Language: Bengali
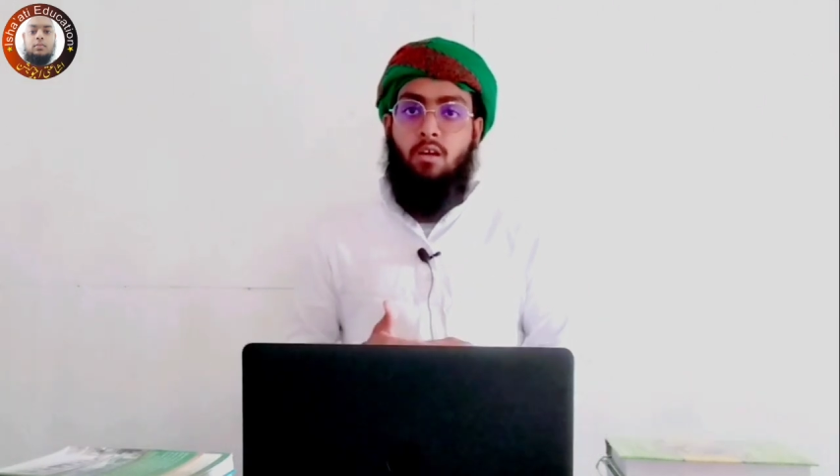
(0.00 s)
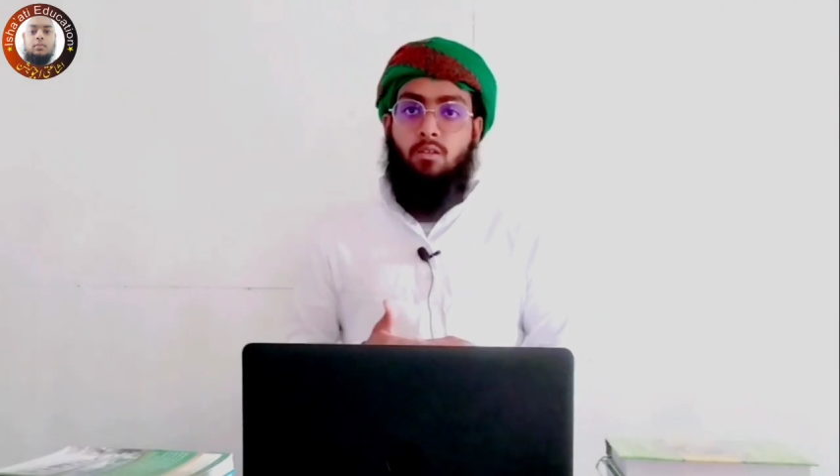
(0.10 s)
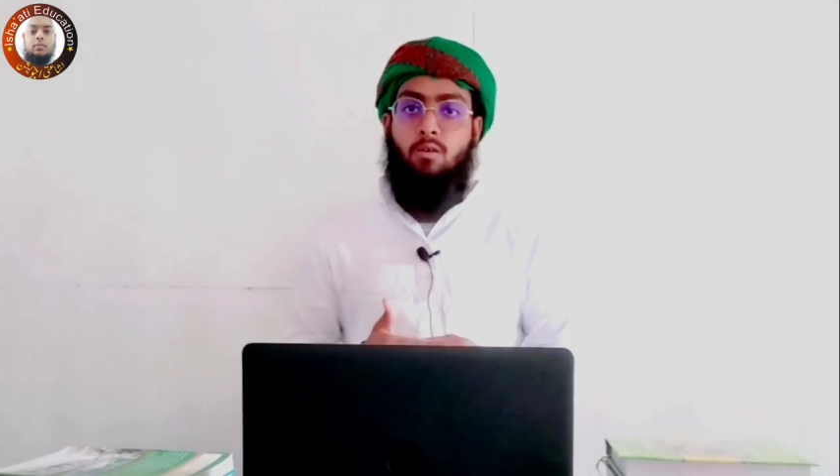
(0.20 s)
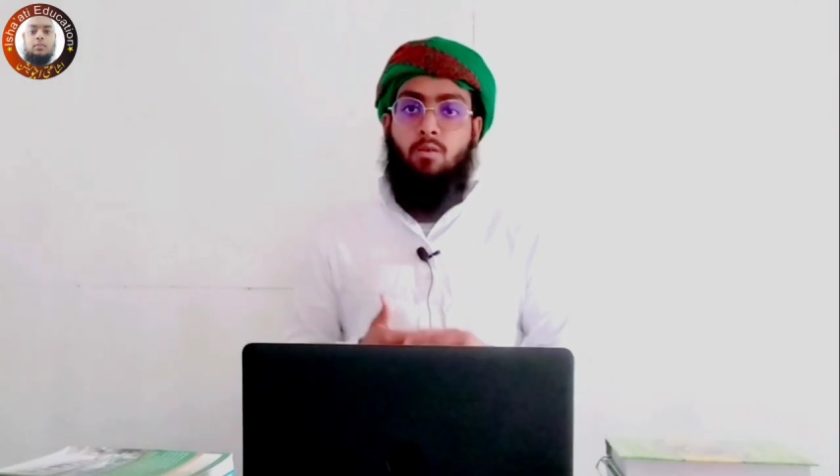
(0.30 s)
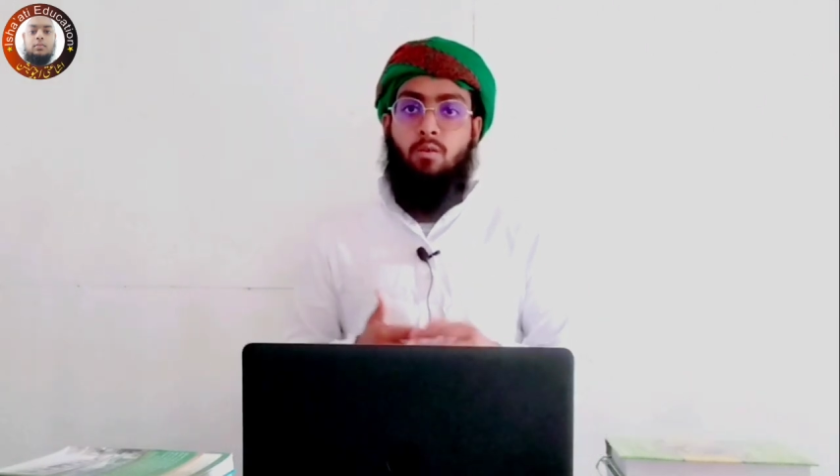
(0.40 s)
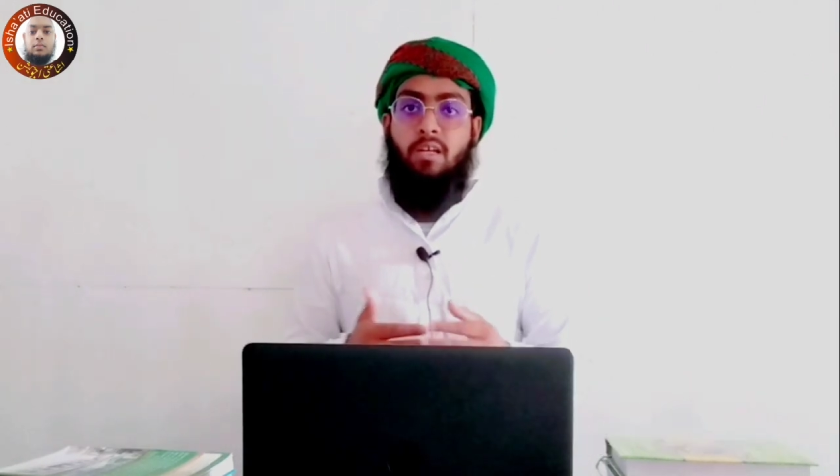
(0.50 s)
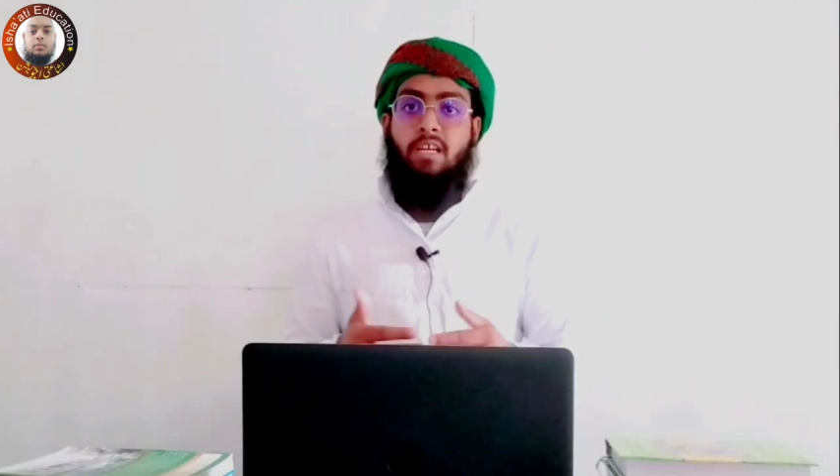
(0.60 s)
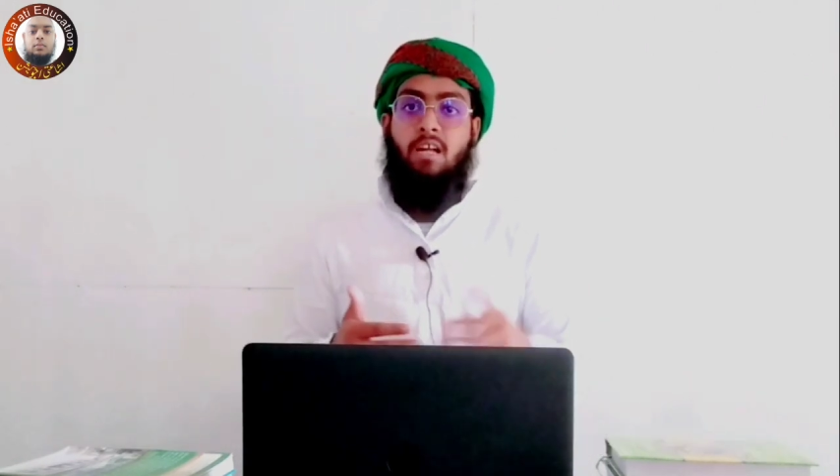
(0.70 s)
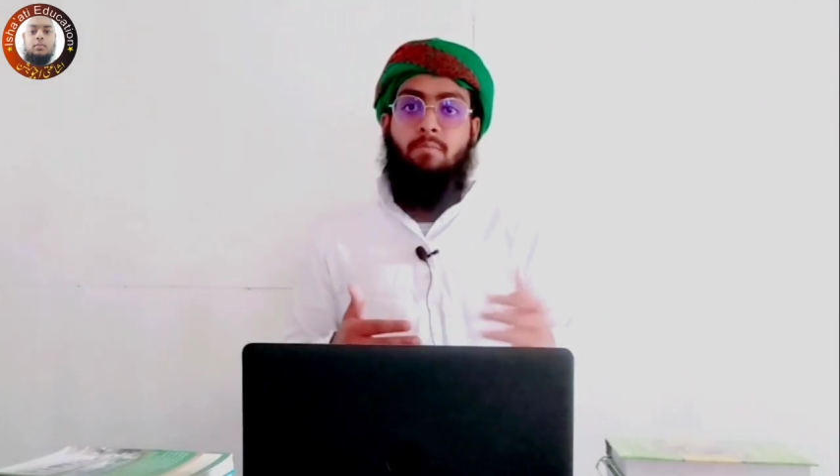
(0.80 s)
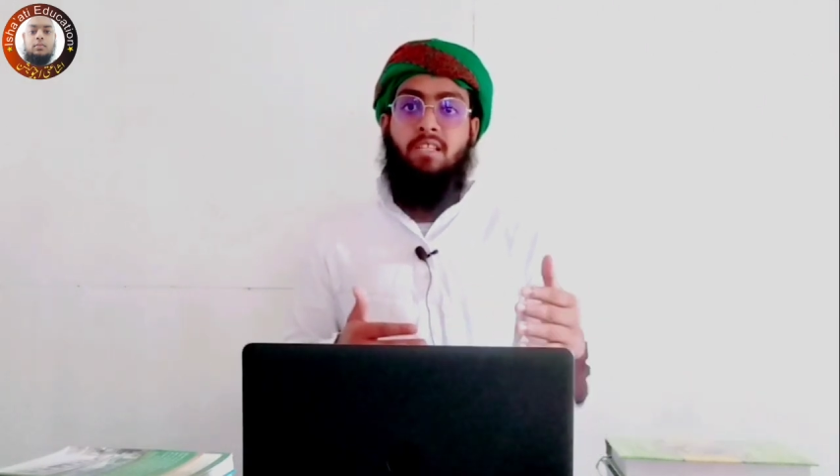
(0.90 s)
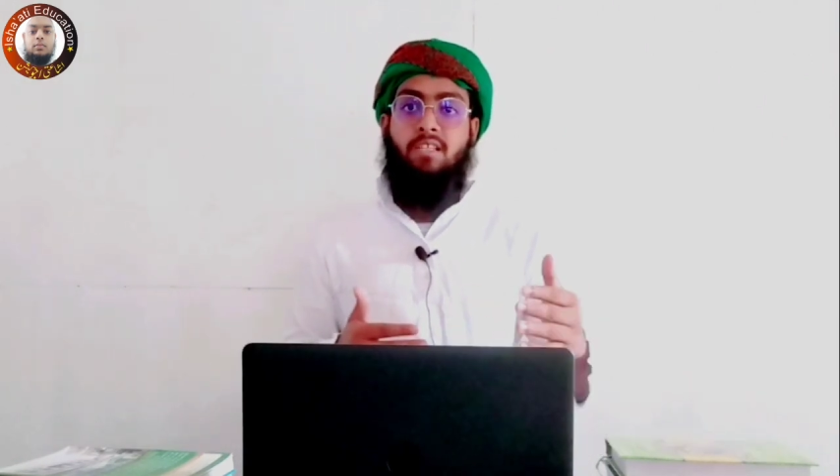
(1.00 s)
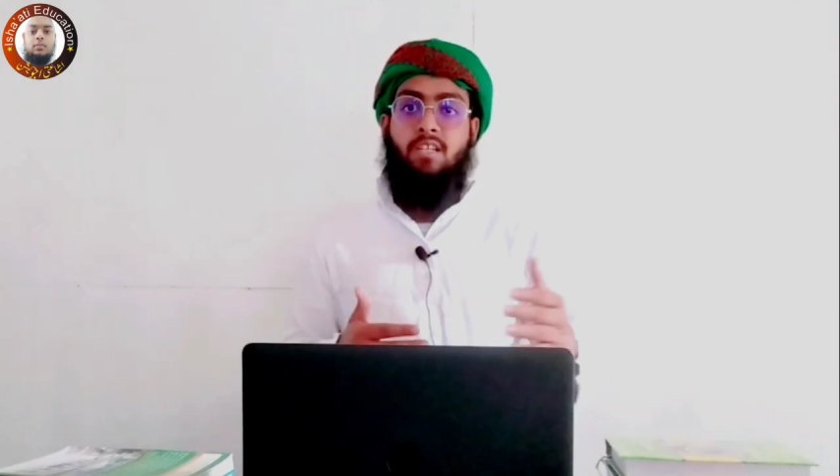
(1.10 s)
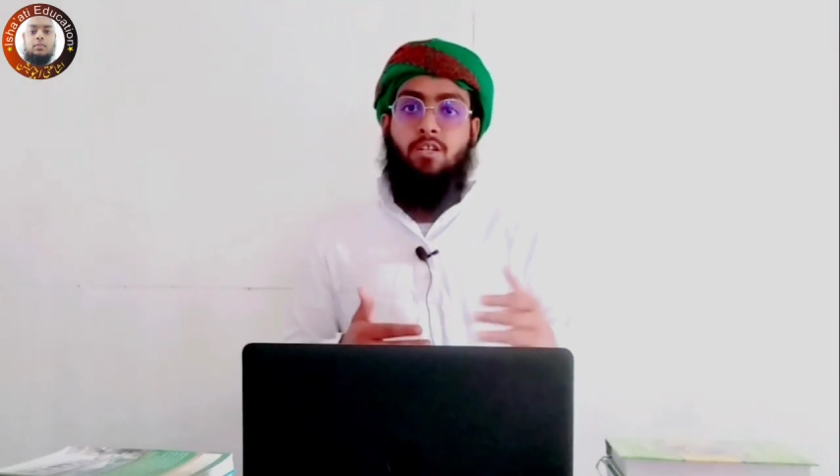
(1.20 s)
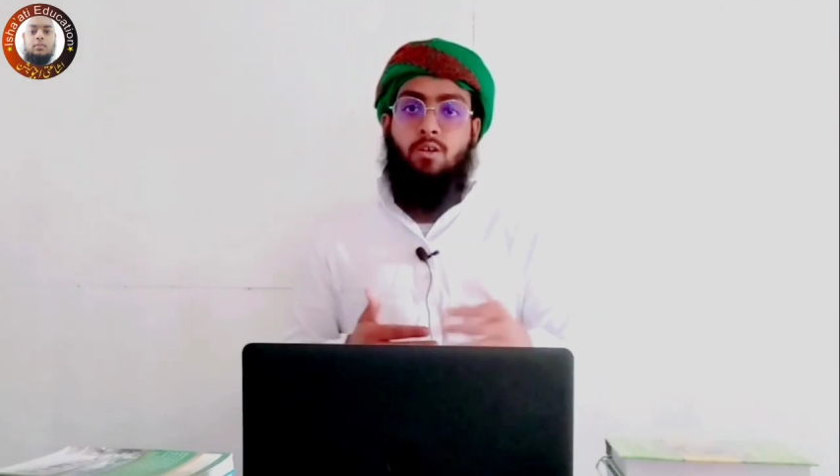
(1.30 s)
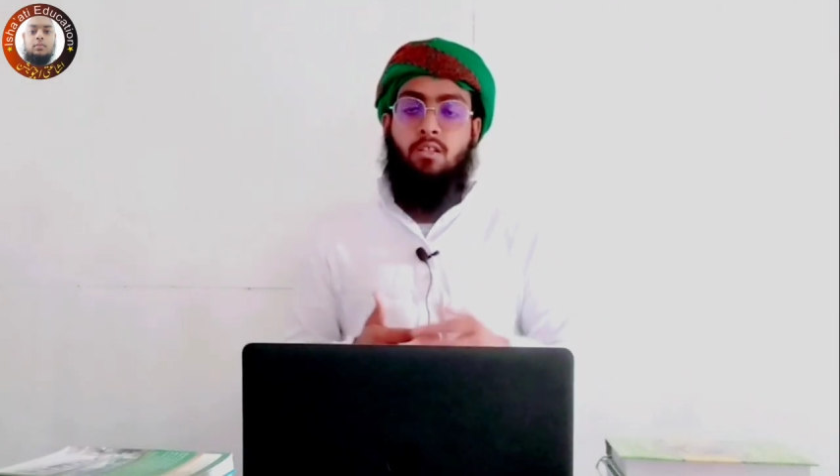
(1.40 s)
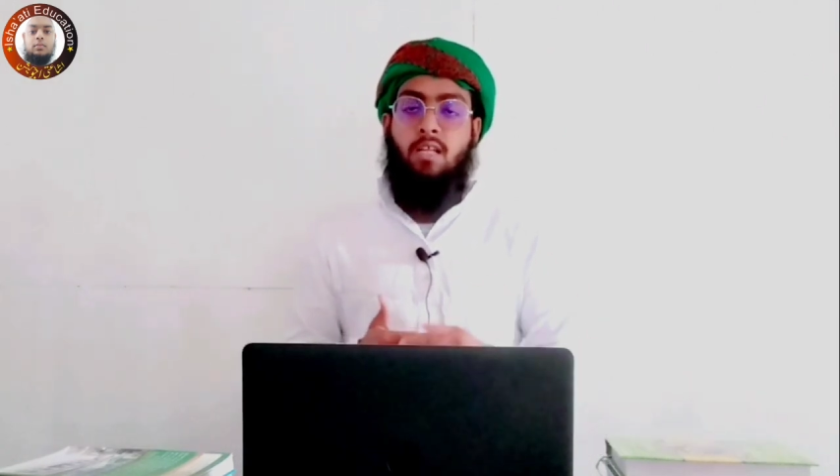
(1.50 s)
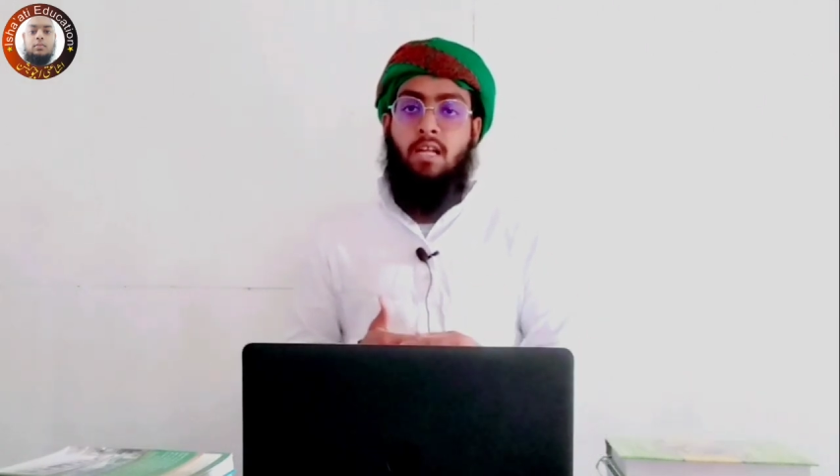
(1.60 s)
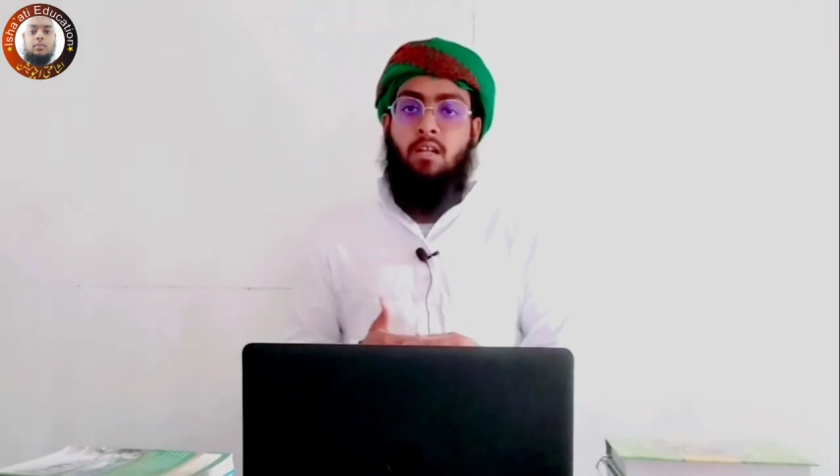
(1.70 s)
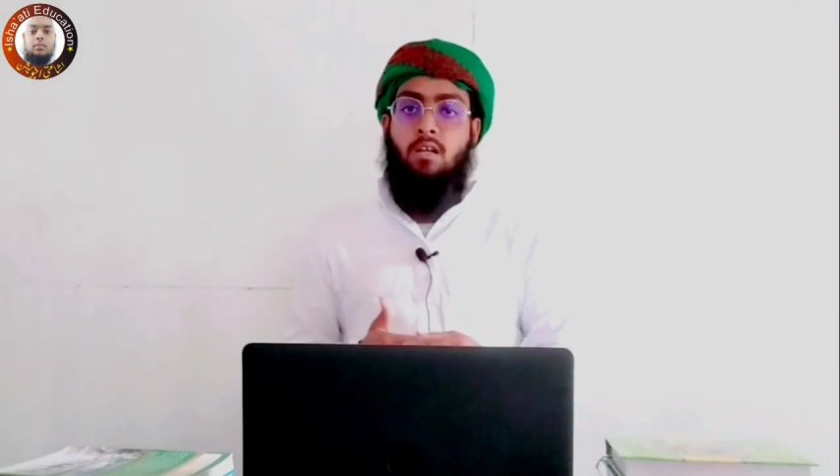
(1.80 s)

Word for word: তখন ওই গ্রামের যেটা সর্দার